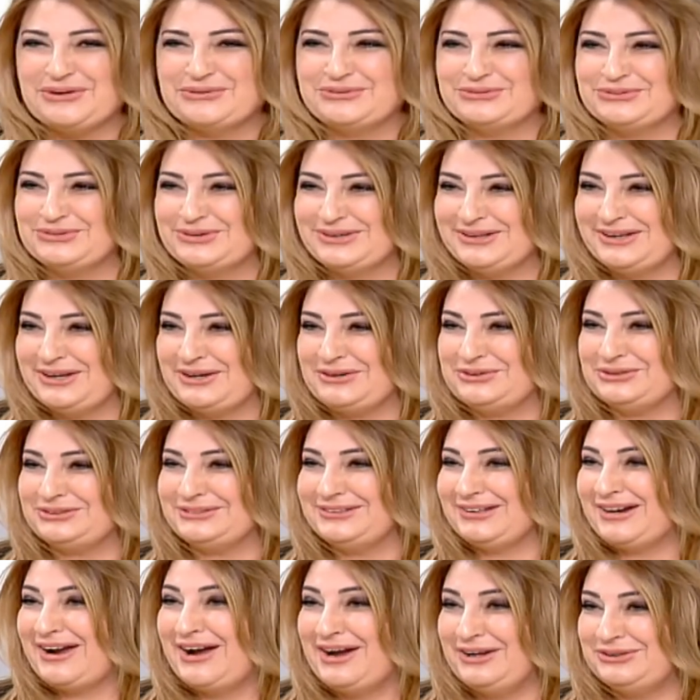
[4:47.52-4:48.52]
وياخذ
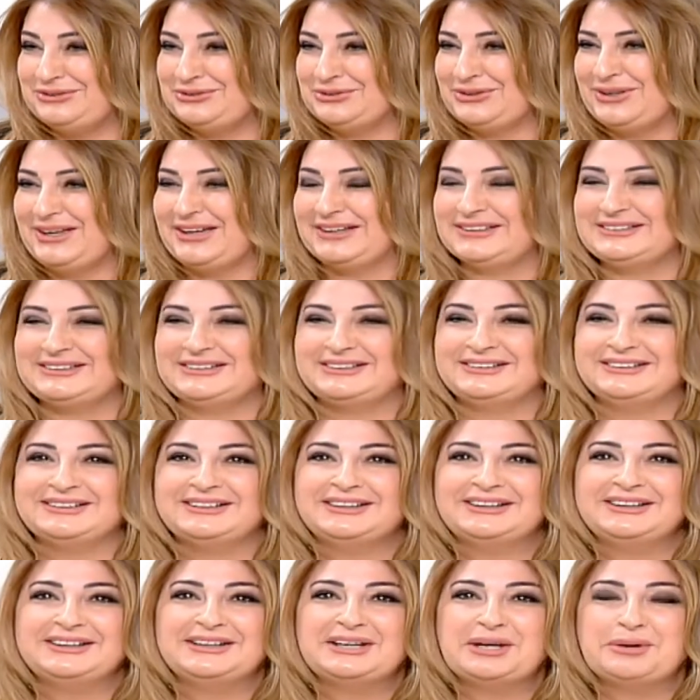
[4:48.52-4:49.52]
راحته يعني
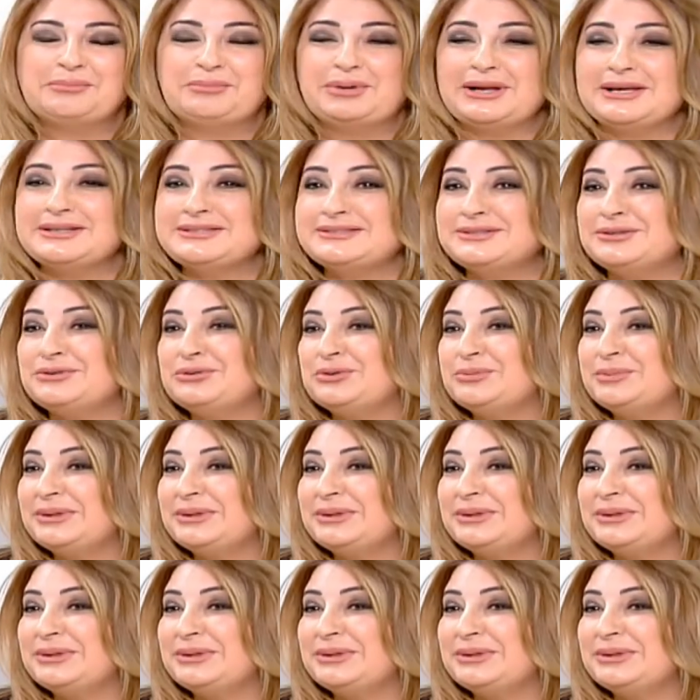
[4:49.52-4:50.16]
بلس انه